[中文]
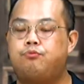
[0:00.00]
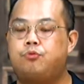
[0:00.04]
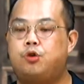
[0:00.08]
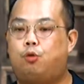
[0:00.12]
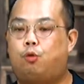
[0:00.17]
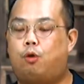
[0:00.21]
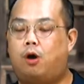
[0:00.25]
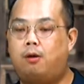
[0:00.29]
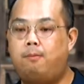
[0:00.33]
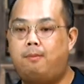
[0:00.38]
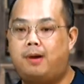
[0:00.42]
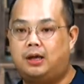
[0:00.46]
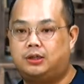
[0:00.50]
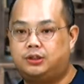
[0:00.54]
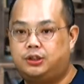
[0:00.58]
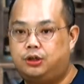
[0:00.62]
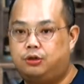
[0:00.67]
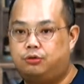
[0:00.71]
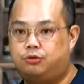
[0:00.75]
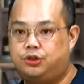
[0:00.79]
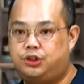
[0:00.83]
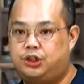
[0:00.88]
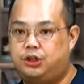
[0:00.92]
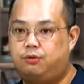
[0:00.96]
王莽这
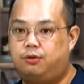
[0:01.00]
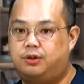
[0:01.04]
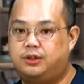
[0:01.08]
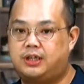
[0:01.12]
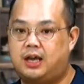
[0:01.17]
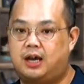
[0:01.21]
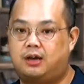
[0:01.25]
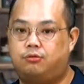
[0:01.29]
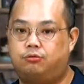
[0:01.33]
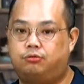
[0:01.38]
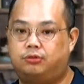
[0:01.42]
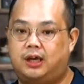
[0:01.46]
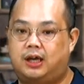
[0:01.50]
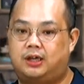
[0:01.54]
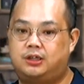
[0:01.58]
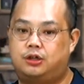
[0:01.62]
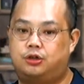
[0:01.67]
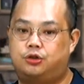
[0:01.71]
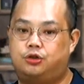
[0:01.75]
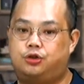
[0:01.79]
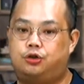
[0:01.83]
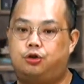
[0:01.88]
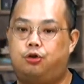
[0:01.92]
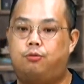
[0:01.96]
种行为在古代叫
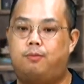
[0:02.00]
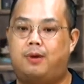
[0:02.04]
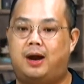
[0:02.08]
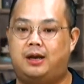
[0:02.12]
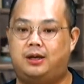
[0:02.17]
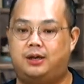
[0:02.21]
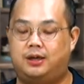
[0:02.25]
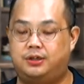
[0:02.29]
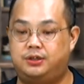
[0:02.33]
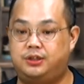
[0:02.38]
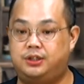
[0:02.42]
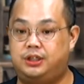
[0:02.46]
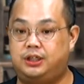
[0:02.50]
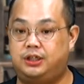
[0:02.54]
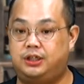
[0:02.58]
收买人心，